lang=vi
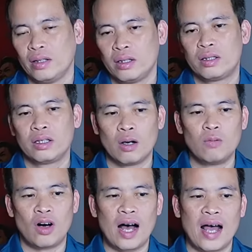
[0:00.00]
chứ không
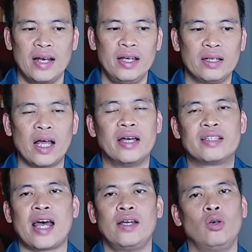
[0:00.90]
có ai đi tẩy
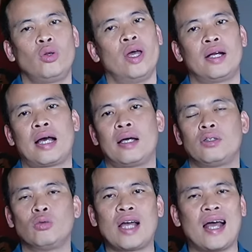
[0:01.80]
chay đội tuyển cả
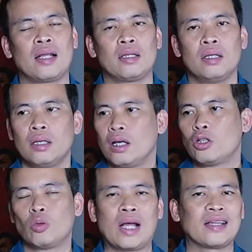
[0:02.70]
chúng ta
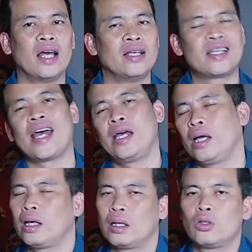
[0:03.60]
chúng ta tẩy chay
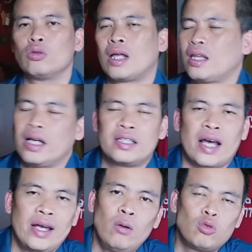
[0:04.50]
chúng ta tẩy
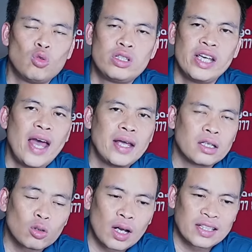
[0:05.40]
chay ông chu xie chứ
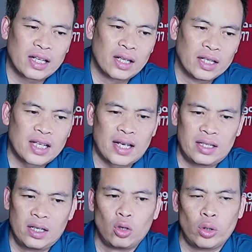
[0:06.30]
chúng ta chảy tẩy chay
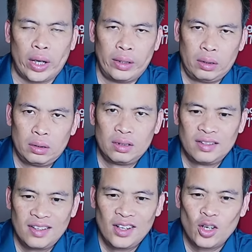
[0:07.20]
gì đội tuyển
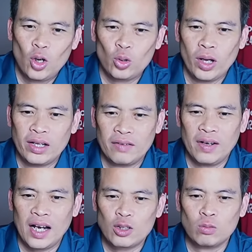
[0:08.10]
đội tuyển thì vẫn
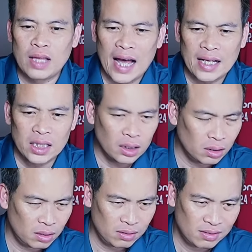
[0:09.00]
là chúng ta chứ
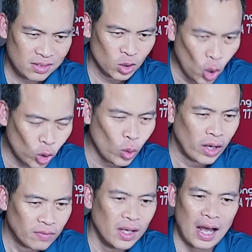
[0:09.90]
đội tuyển
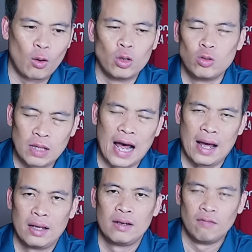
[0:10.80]
vẫn là của chúng ta
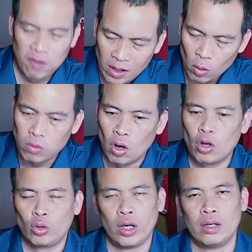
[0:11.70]
vẫn ủng hộ
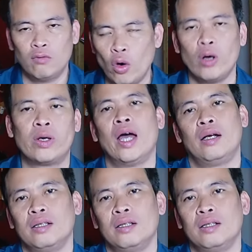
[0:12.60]
đội tuyển vô điều kiện